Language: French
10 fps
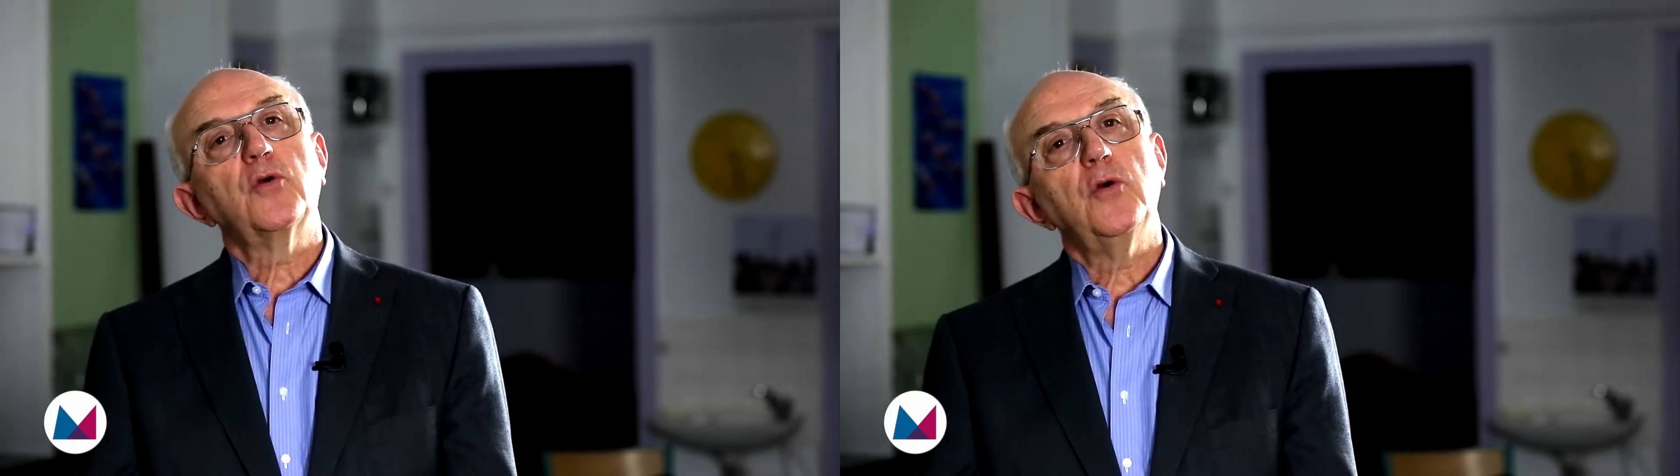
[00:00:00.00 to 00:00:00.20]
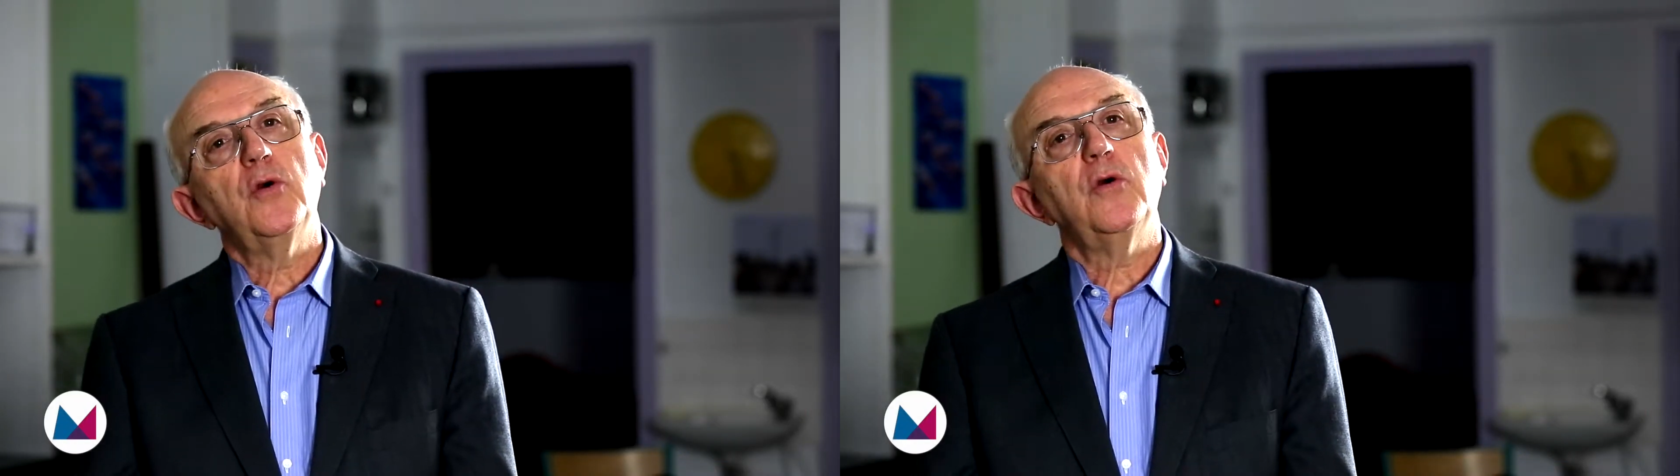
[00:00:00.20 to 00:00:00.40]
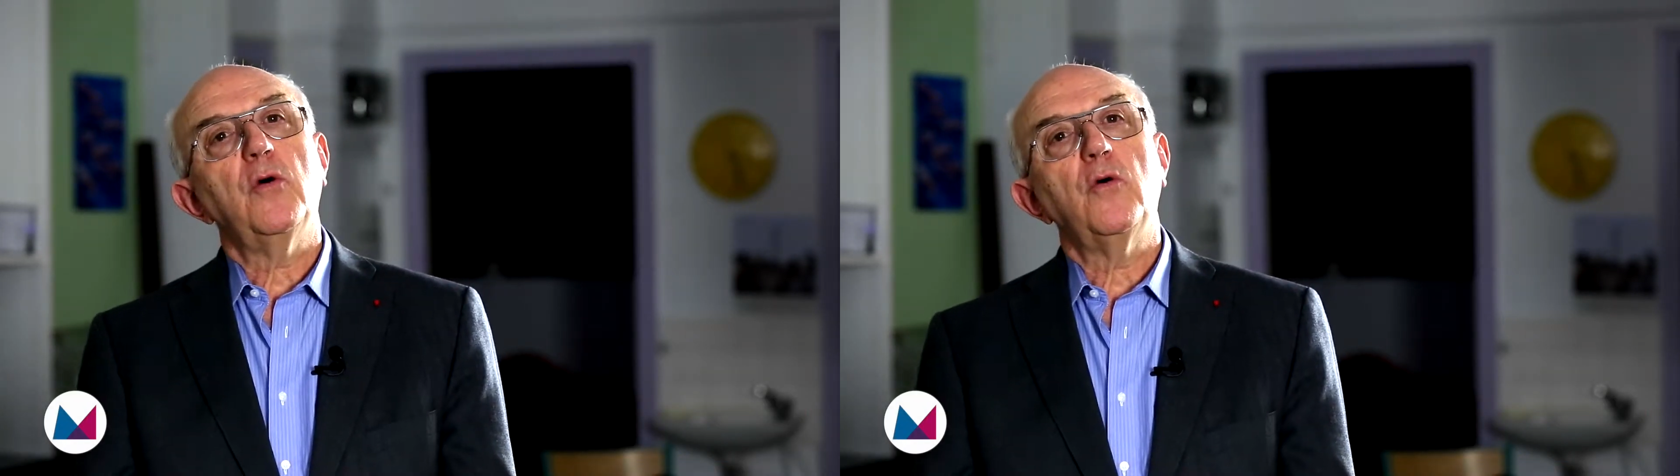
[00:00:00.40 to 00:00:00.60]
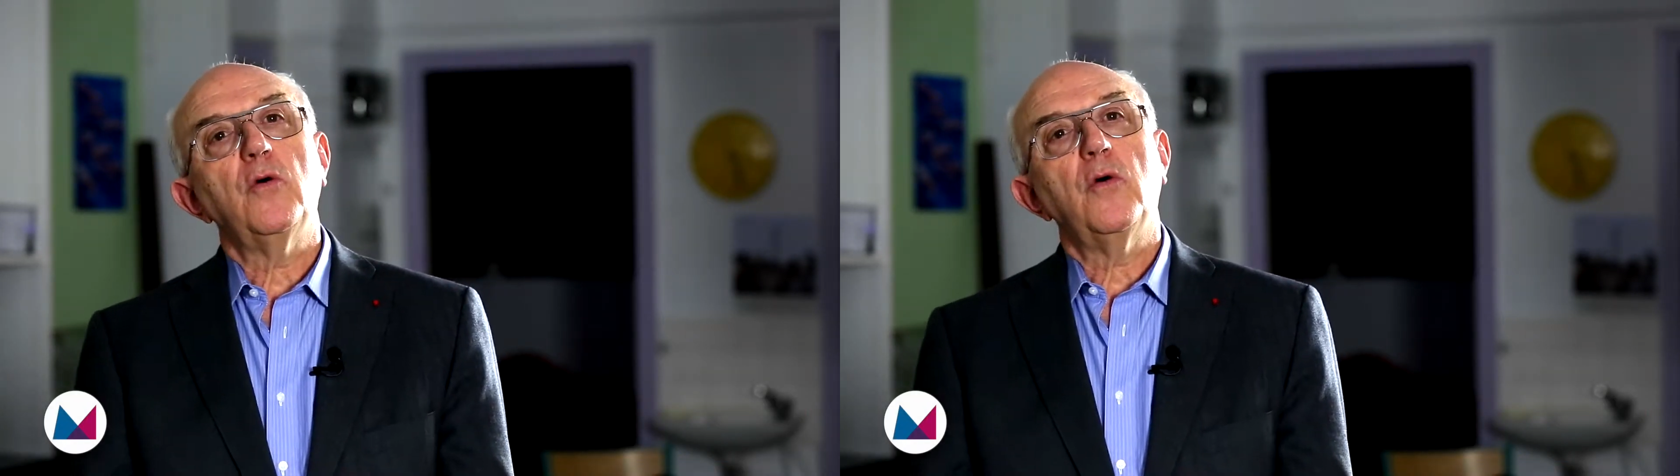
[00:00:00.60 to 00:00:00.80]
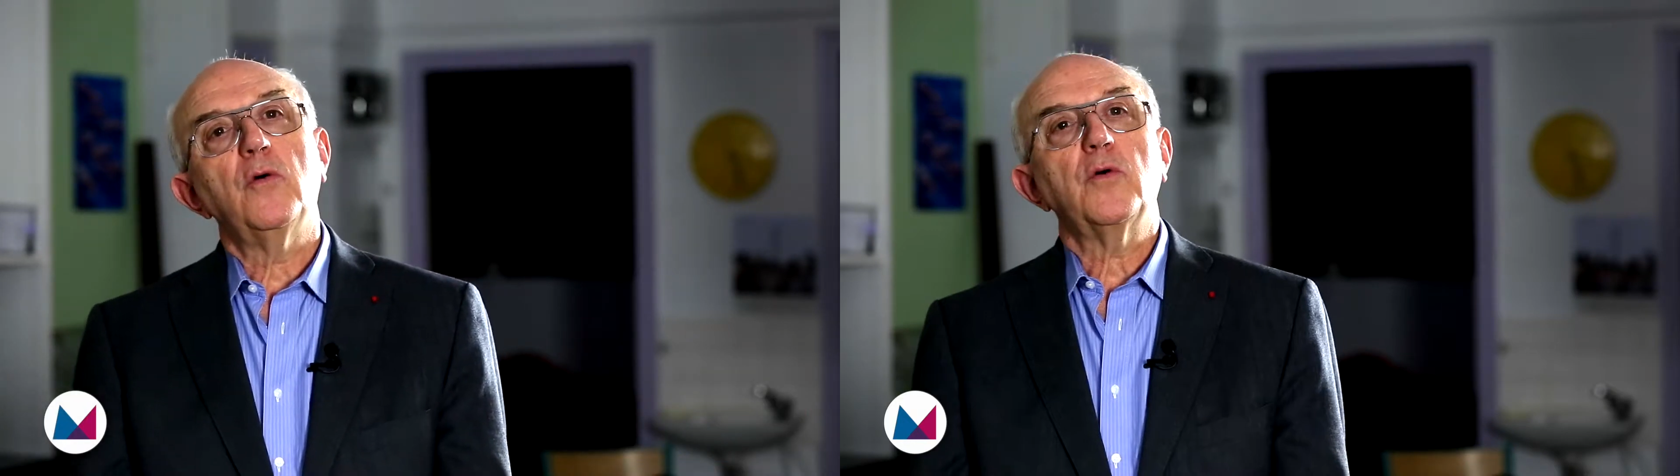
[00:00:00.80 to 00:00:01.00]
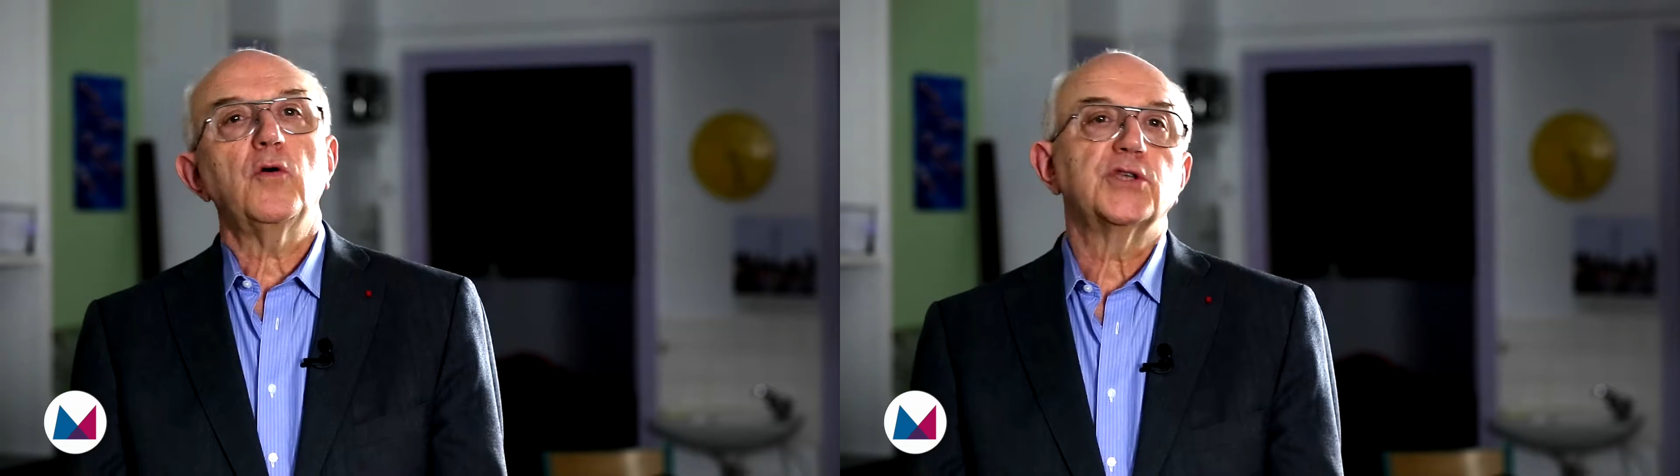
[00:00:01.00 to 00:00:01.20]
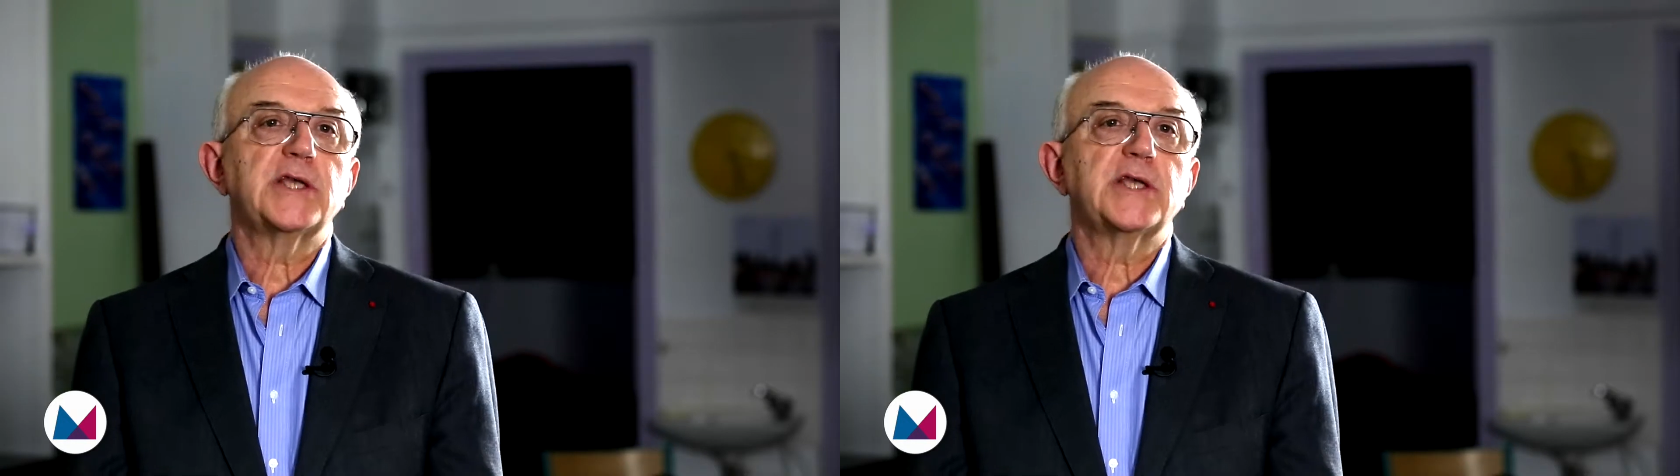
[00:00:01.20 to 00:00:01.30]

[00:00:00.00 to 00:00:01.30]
qu'on on,